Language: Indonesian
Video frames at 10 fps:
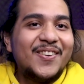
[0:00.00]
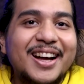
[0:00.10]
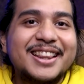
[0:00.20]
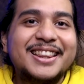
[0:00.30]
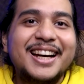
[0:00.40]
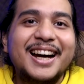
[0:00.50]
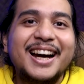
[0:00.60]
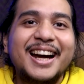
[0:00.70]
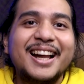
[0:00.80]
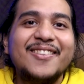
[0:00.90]
What the
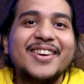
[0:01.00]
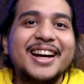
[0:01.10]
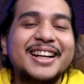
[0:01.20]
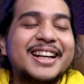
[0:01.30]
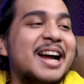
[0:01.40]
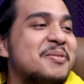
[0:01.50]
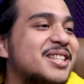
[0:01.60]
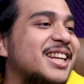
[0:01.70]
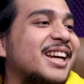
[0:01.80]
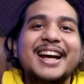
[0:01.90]
hell, man? Kenapa sih?